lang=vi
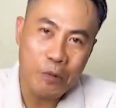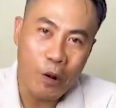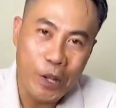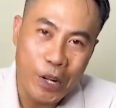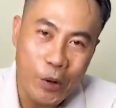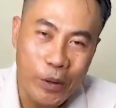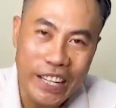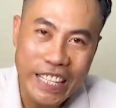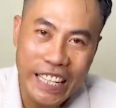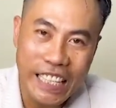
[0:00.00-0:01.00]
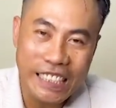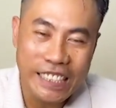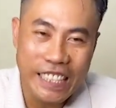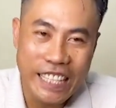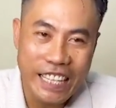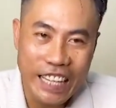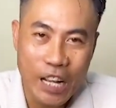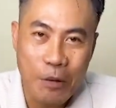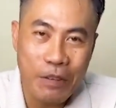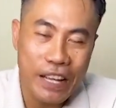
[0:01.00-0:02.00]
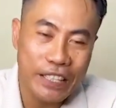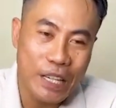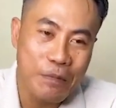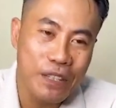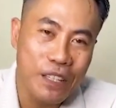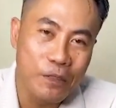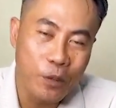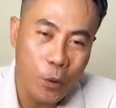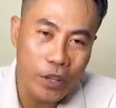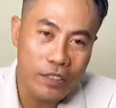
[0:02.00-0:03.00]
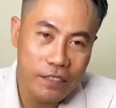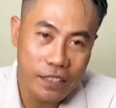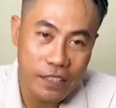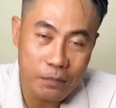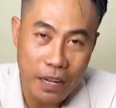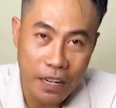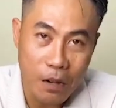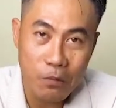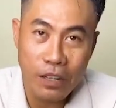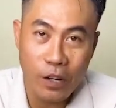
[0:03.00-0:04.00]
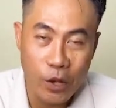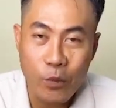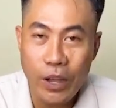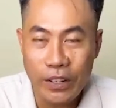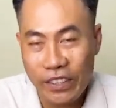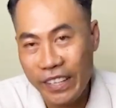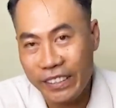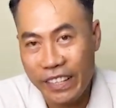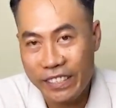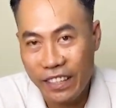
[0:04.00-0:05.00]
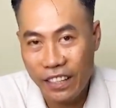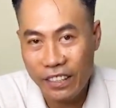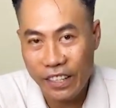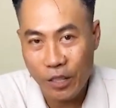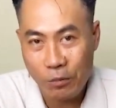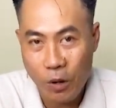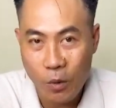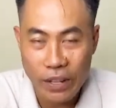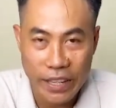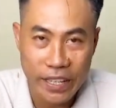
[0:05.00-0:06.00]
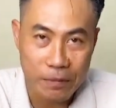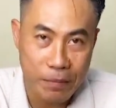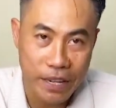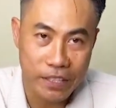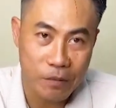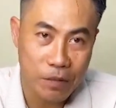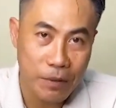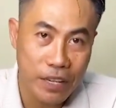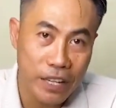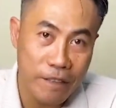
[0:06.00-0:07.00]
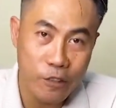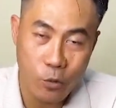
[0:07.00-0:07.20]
hội yêu đá quý nha thì à, ngày hôm nay Kim rất là vui vì được bạn Long là ủy quyền cho nhà tài trợ để công bố cái giải đặc biệt trong cái mini game vừa